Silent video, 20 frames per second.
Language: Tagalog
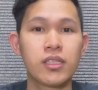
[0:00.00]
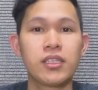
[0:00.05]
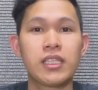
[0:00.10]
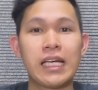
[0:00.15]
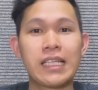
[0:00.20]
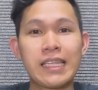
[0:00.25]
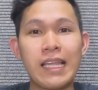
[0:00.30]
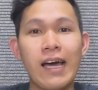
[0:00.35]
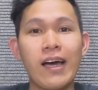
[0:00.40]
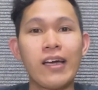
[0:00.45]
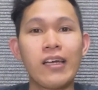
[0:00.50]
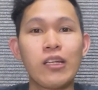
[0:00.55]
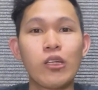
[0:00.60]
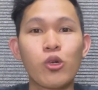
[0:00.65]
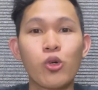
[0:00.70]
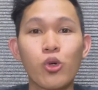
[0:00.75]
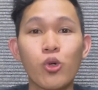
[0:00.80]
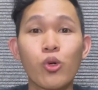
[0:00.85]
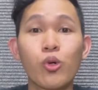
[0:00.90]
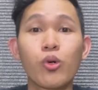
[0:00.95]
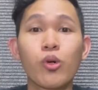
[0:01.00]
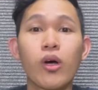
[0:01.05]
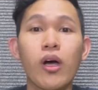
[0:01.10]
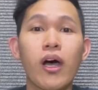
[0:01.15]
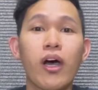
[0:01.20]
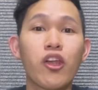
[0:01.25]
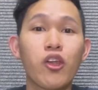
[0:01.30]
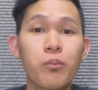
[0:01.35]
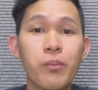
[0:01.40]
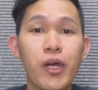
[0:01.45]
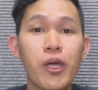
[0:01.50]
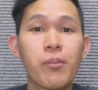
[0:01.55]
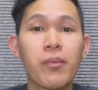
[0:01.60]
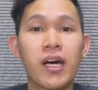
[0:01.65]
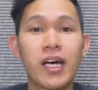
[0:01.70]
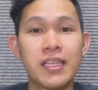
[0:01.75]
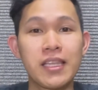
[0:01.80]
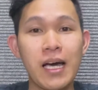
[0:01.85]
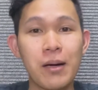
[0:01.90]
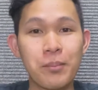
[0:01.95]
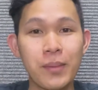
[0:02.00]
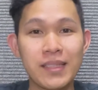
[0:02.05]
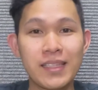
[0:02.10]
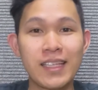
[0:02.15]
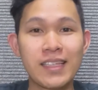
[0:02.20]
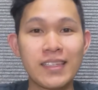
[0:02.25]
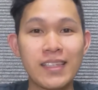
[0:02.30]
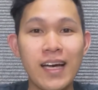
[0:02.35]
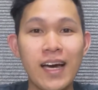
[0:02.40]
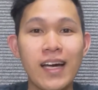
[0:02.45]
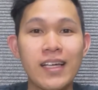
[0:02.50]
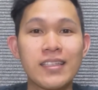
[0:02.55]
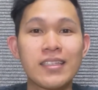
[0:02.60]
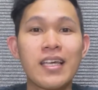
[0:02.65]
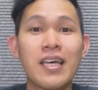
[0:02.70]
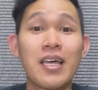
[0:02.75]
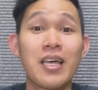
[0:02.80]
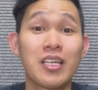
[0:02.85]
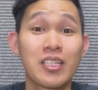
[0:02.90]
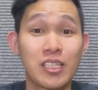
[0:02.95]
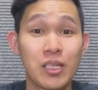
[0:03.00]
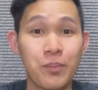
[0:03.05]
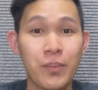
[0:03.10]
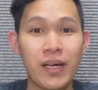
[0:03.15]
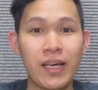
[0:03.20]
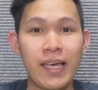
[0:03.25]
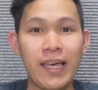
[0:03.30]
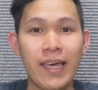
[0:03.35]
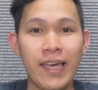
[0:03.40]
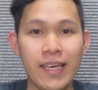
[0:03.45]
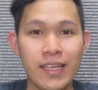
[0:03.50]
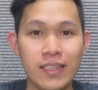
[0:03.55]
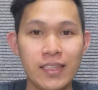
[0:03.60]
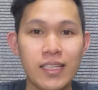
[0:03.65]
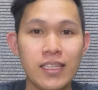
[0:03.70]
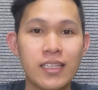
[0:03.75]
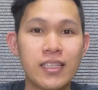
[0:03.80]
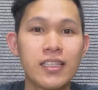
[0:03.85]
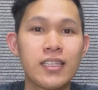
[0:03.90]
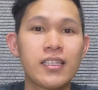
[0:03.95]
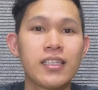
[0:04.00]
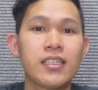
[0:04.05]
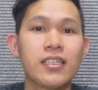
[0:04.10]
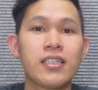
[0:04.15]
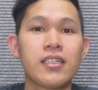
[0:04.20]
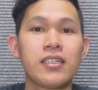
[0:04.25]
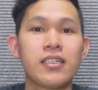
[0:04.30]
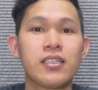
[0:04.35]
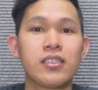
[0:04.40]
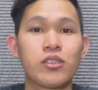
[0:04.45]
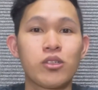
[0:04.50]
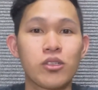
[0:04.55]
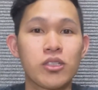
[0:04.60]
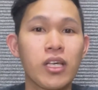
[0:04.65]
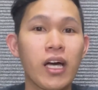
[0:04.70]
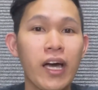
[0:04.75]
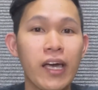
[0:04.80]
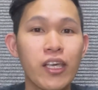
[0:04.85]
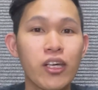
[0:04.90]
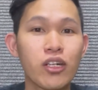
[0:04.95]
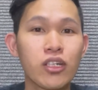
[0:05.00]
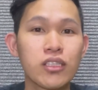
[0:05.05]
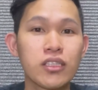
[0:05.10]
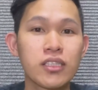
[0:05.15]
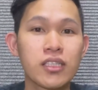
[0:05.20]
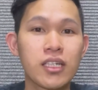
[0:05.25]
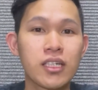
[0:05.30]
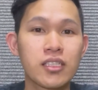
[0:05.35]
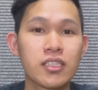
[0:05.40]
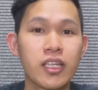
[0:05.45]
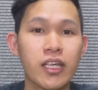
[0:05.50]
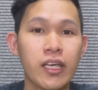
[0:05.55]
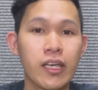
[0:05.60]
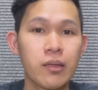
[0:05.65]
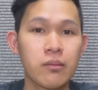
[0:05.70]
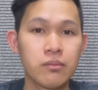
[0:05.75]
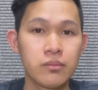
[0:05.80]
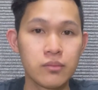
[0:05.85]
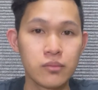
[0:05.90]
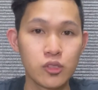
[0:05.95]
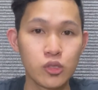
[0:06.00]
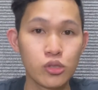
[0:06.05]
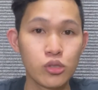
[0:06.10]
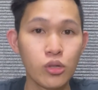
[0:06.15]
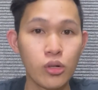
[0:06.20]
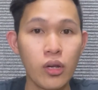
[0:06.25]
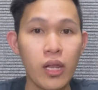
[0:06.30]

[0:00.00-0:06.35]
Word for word: tatakal ko ano ba yung mga dapat tandaan sa pag edit So sa ngayon kasi gusto ko lang